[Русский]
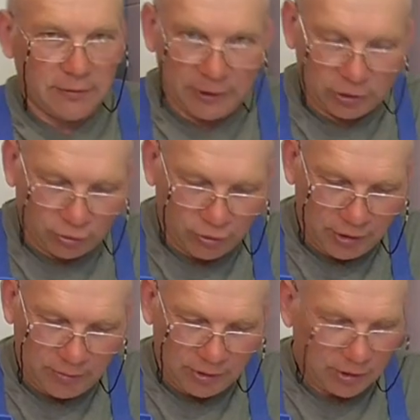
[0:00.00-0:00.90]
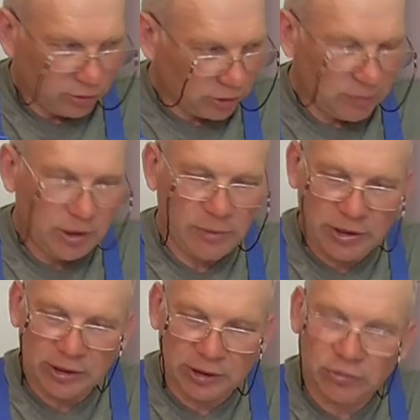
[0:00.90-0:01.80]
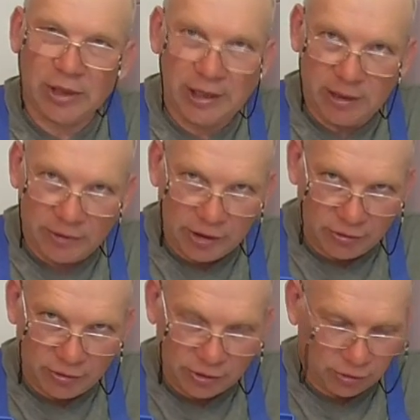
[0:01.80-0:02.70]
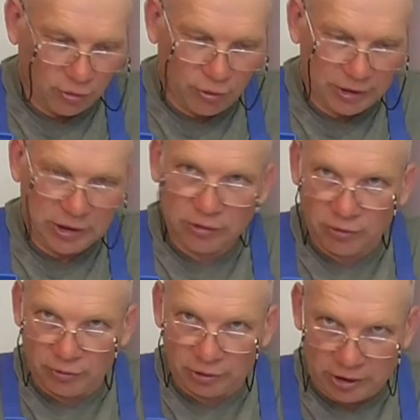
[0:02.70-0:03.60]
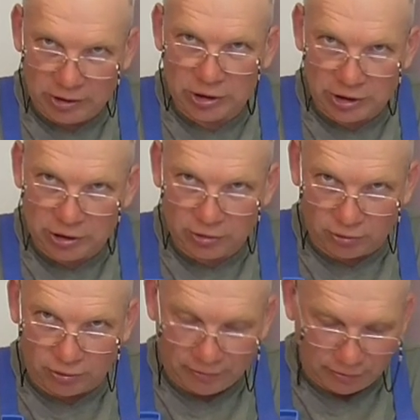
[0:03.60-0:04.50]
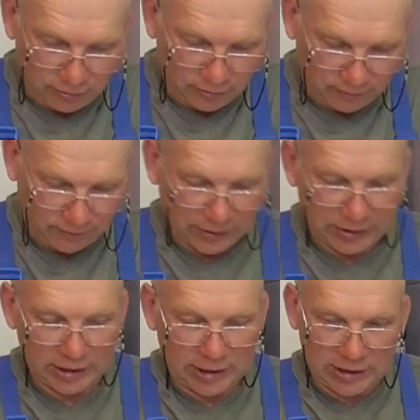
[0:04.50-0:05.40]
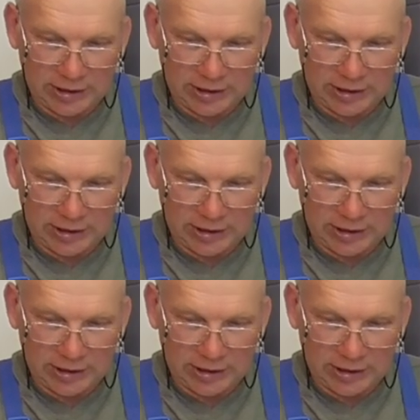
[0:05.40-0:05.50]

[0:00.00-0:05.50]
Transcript: фильтруем, но тем не менее, это натуральное молоко. Срок годности у него 36 часов со дня